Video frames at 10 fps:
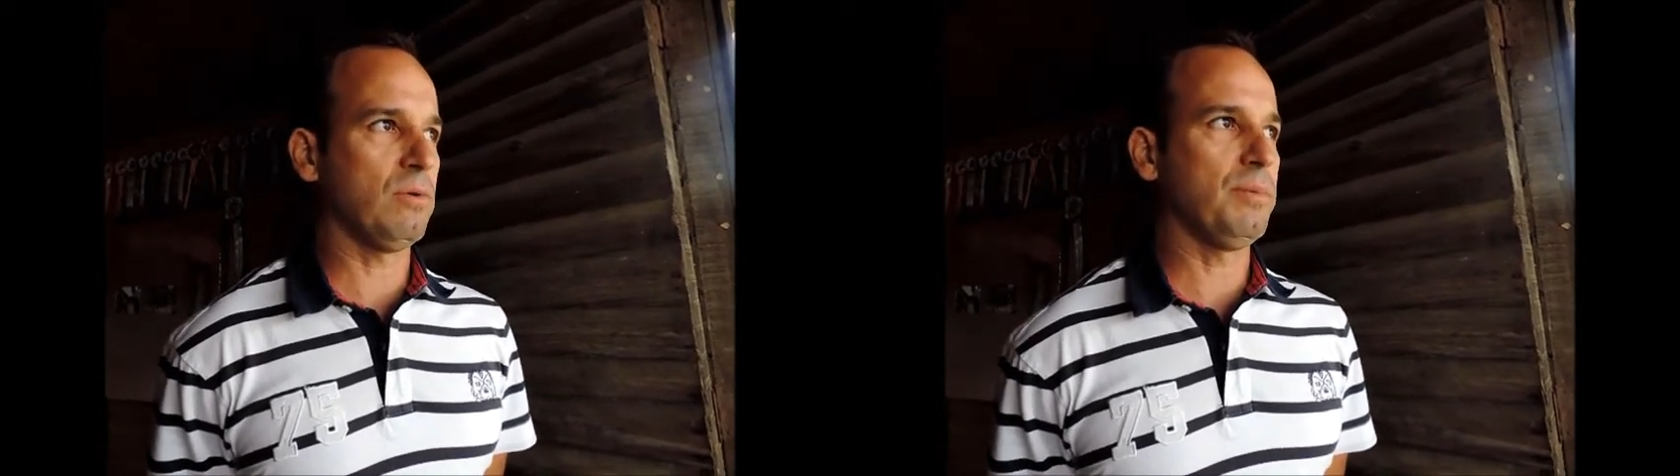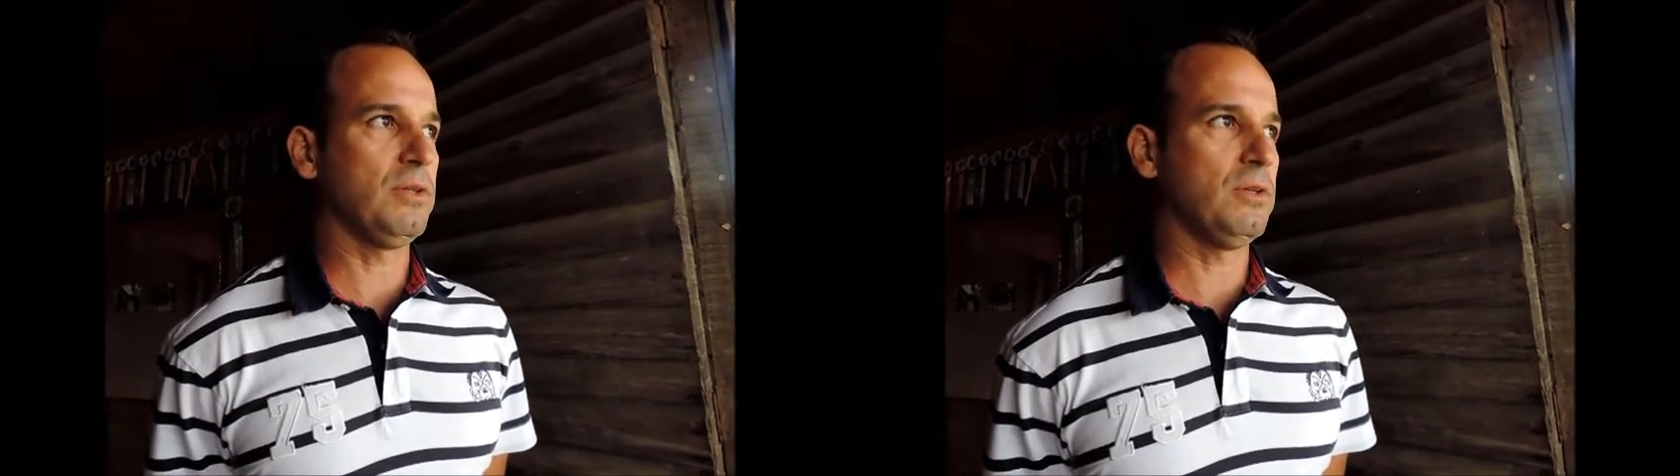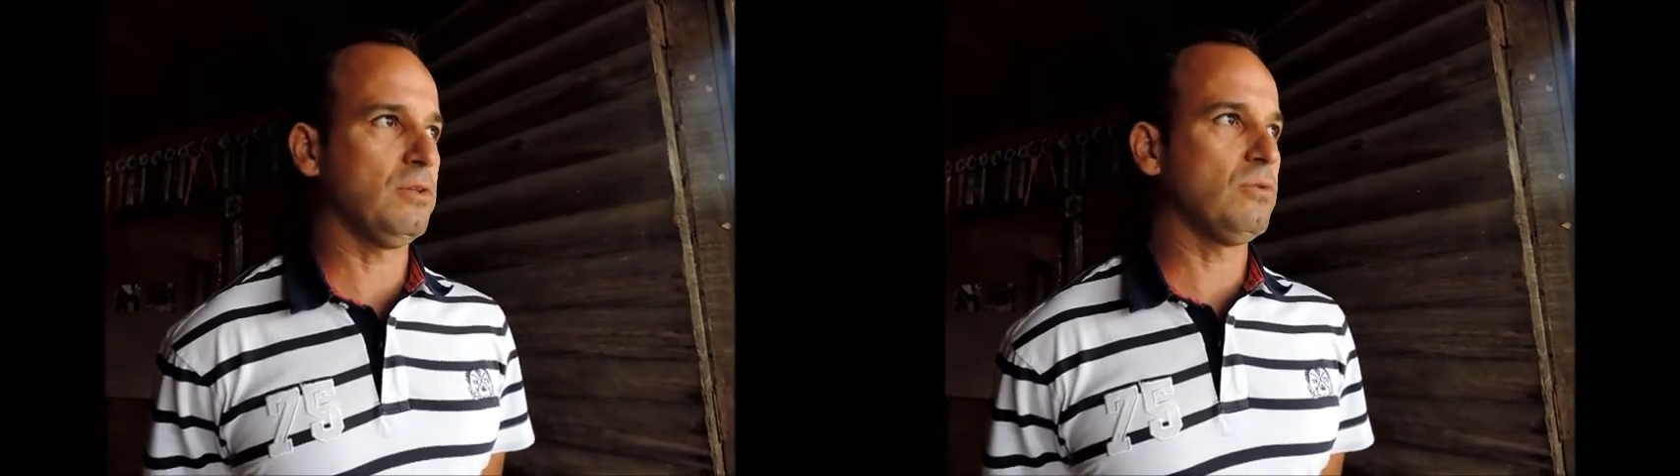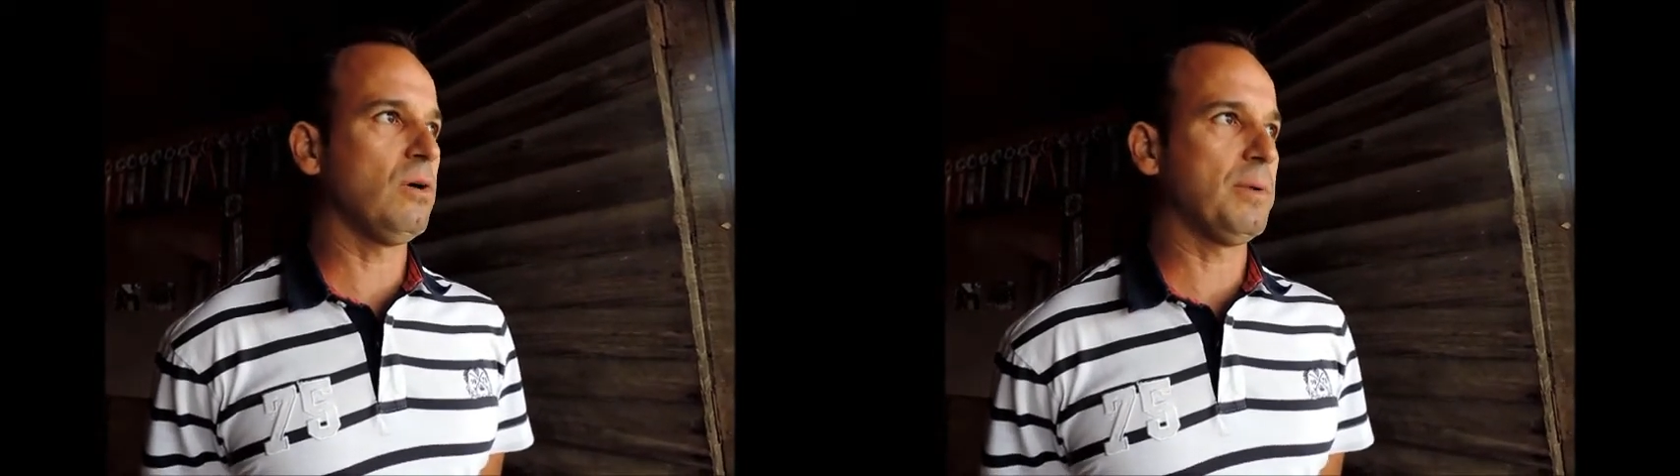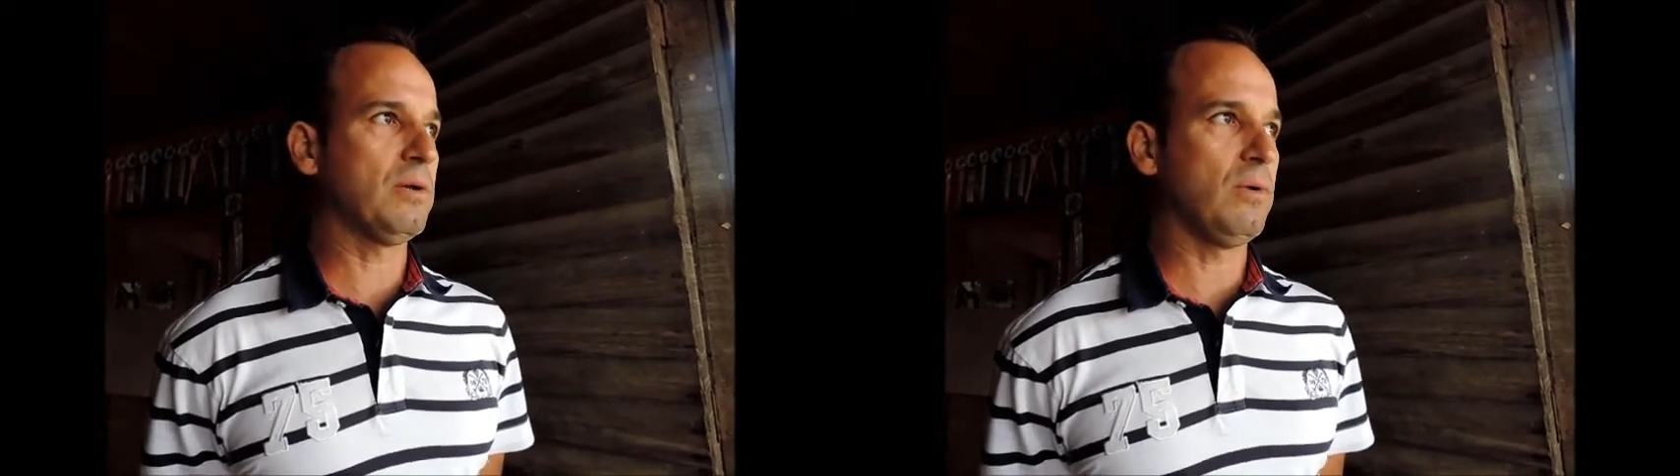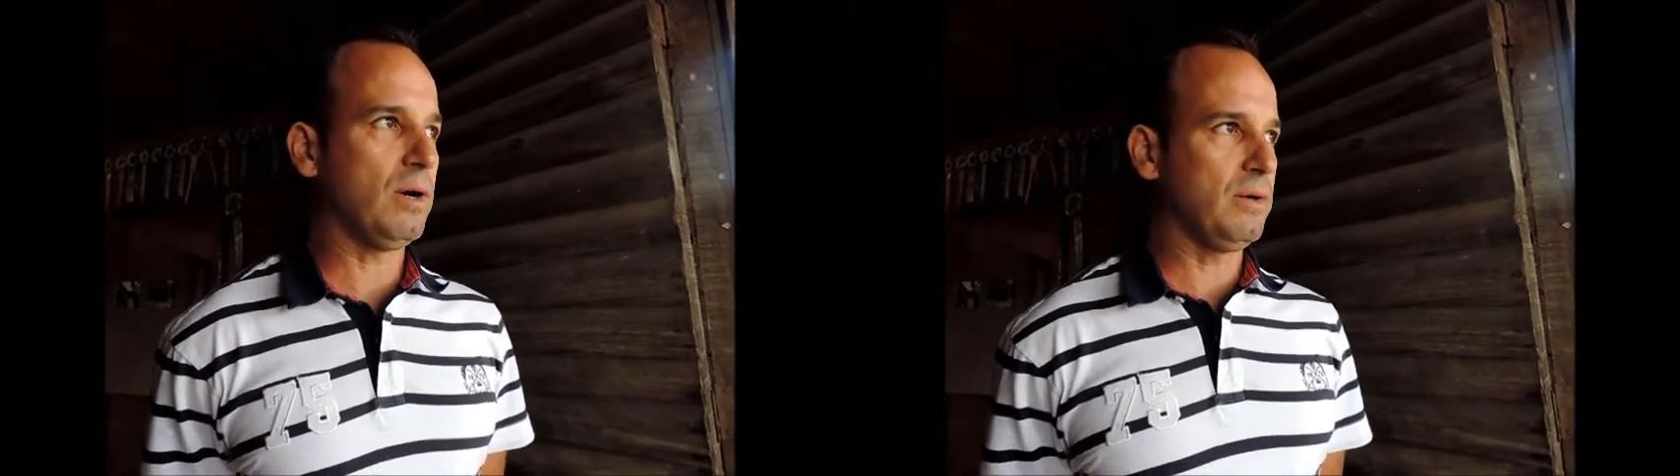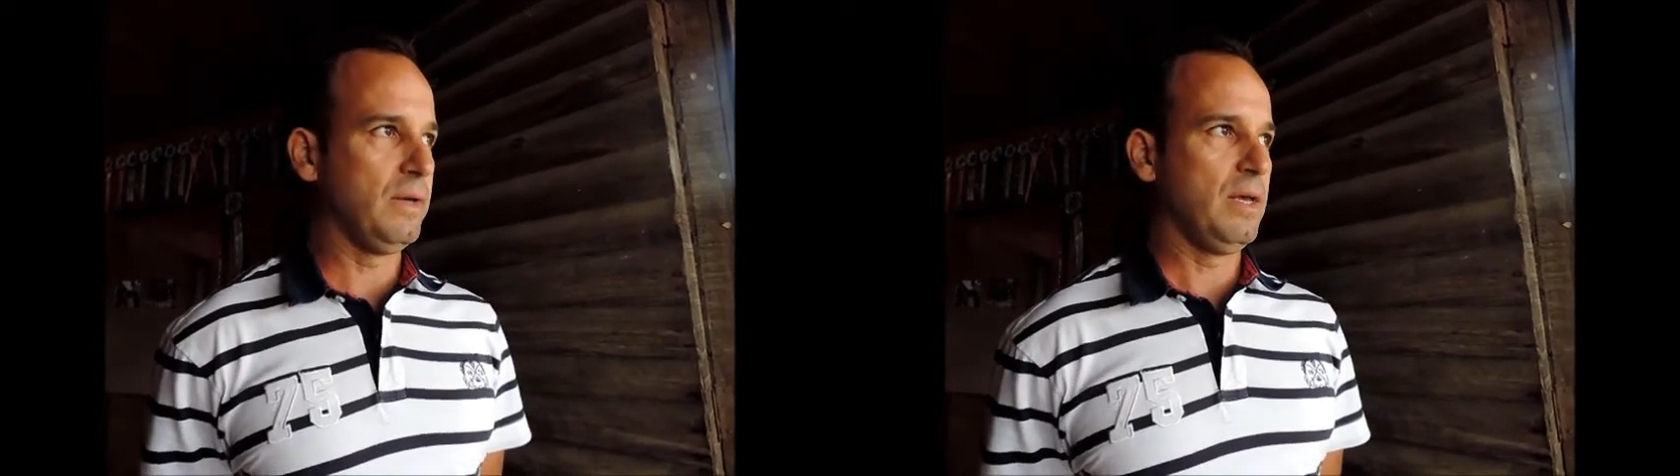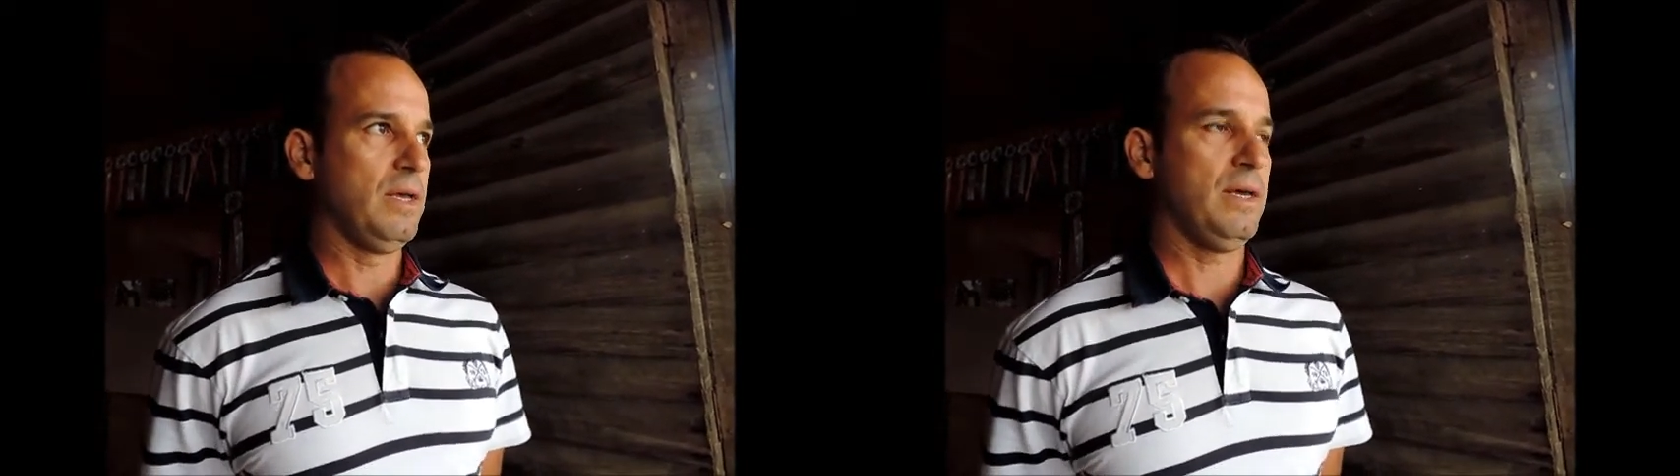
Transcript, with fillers: competir de igual para igual.